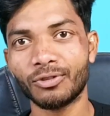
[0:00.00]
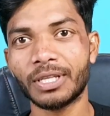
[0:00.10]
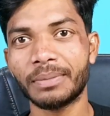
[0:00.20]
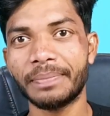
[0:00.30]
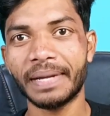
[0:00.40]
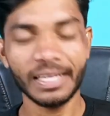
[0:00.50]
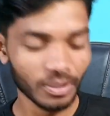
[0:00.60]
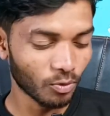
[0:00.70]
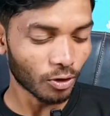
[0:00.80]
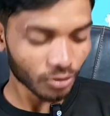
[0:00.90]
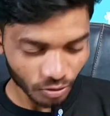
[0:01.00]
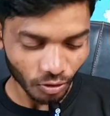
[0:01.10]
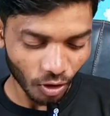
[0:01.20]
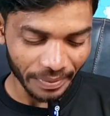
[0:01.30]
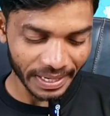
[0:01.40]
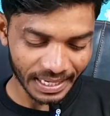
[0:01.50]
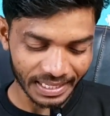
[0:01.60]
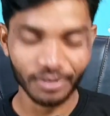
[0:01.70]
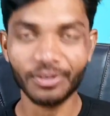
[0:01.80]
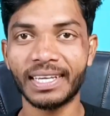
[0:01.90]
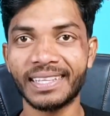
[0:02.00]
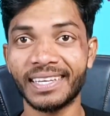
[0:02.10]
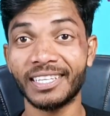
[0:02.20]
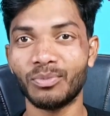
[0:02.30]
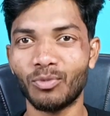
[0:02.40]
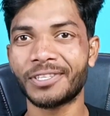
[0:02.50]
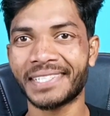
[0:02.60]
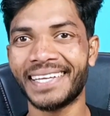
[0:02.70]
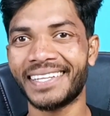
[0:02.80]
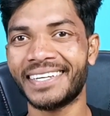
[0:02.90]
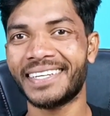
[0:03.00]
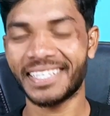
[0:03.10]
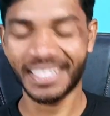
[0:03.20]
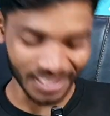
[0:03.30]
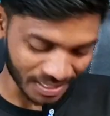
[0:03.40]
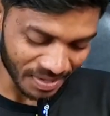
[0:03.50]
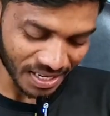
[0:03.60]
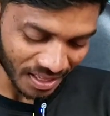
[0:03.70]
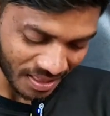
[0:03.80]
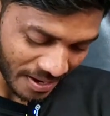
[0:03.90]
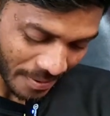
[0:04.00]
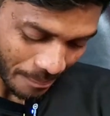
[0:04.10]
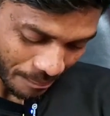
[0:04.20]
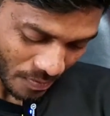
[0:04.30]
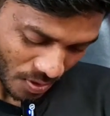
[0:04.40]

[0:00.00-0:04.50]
हैं तो सबसे पहले इस बॉक्स को ओपन करते हैं और देखते हैं इस बॉक्स के अंदर क्या क्या चीज़ें मिल जाती है